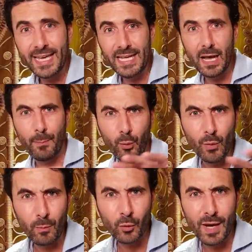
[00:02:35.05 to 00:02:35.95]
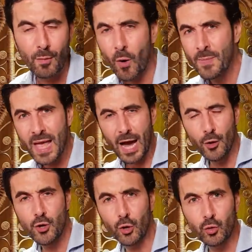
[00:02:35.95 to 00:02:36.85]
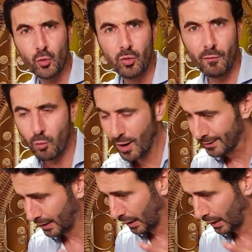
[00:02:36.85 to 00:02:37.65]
Il a plu abondamment à une heure du coup d'envoi,